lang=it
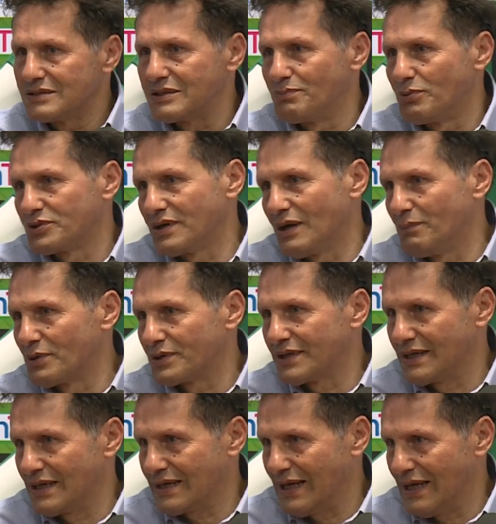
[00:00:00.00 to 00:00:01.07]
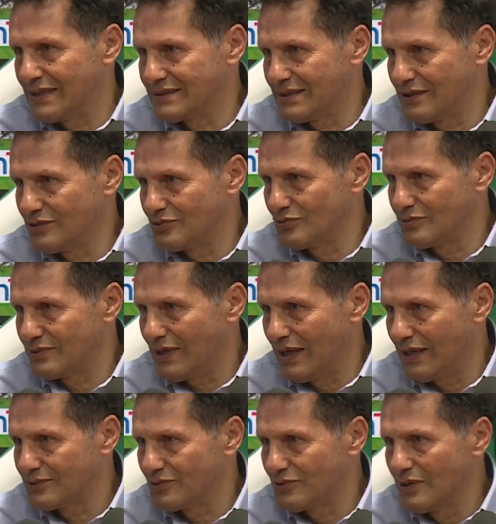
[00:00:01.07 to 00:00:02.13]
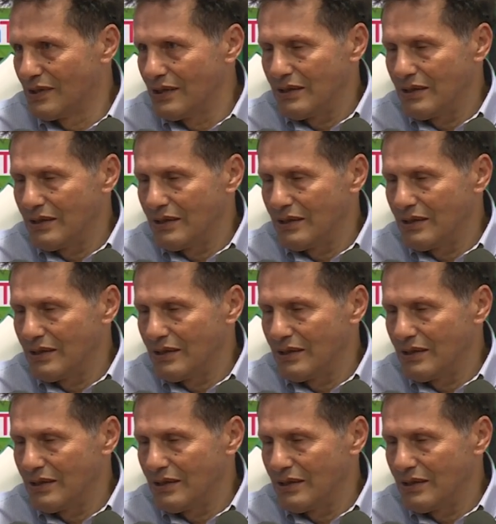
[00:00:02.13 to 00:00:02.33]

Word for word: si poteva portare a casa il risultato.